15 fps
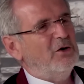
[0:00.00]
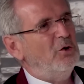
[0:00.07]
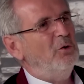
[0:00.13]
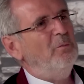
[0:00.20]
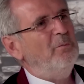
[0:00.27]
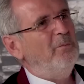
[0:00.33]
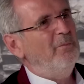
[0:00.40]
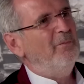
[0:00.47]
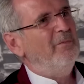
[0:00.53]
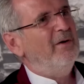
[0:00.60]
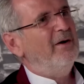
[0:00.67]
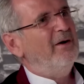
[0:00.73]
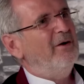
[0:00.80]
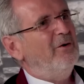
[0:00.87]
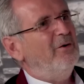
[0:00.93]
Klumpen.
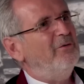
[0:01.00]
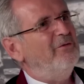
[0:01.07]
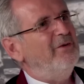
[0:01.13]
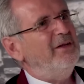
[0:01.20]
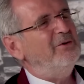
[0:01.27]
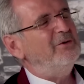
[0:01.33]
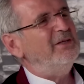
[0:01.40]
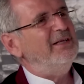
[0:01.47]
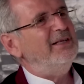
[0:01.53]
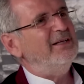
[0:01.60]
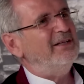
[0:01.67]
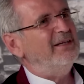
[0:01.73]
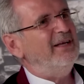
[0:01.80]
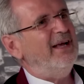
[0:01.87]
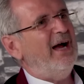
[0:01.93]
Und wenn du den
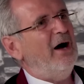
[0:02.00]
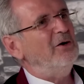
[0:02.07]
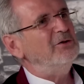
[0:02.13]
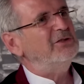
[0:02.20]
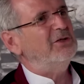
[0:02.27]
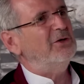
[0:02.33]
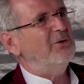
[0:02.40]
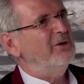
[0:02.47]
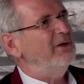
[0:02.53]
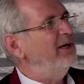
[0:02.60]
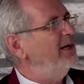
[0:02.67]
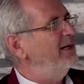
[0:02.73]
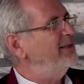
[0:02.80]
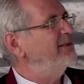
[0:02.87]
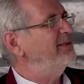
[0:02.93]
natürlich austrocknen
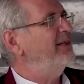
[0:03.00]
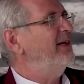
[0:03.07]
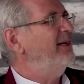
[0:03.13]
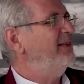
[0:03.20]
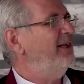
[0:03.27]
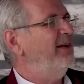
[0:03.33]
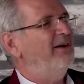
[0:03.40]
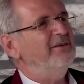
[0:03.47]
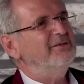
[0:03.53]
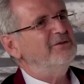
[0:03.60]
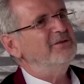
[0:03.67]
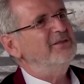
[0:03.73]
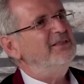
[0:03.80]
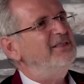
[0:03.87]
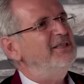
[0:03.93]
lässt, dann hast
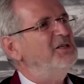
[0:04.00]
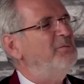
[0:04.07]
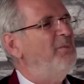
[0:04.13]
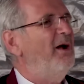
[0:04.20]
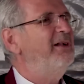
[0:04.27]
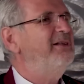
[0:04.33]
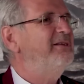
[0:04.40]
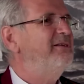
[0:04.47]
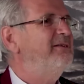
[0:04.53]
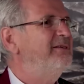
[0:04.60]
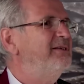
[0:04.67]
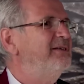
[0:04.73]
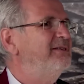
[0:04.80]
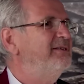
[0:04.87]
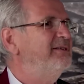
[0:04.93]
du diese Spalten.
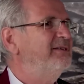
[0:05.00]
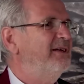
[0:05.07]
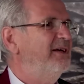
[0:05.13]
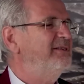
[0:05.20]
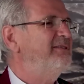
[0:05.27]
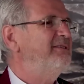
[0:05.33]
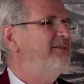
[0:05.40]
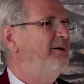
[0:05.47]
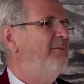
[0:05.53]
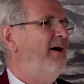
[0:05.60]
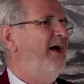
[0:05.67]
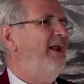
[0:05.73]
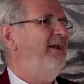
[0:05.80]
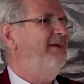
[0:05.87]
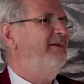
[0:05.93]
Das ist ganz
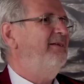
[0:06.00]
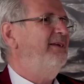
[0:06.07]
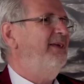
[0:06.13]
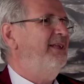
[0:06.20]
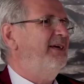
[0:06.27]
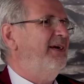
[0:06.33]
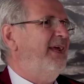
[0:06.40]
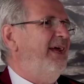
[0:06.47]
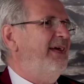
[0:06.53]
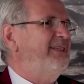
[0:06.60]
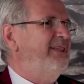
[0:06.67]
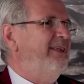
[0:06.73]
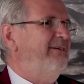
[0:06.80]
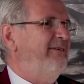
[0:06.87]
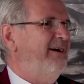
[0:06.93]
normal. Jeder
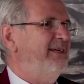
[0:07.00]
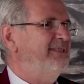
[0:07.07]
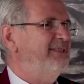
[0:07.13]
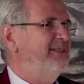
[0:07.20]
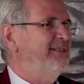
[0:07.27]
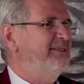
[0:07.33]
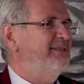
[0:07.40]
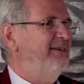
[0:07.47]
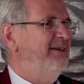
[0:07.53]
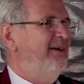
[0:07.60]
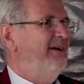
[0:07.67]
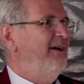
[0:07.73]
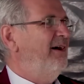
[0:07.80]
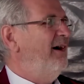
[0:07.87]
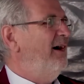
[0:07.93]
Gärtner weiß das,
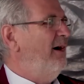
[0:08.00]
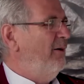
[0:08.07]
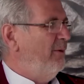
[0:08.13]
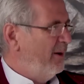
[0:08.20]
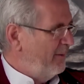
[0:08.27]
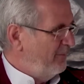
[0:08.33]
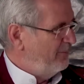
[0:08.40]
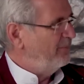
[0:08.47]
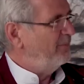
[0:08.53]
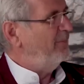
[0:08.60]
aber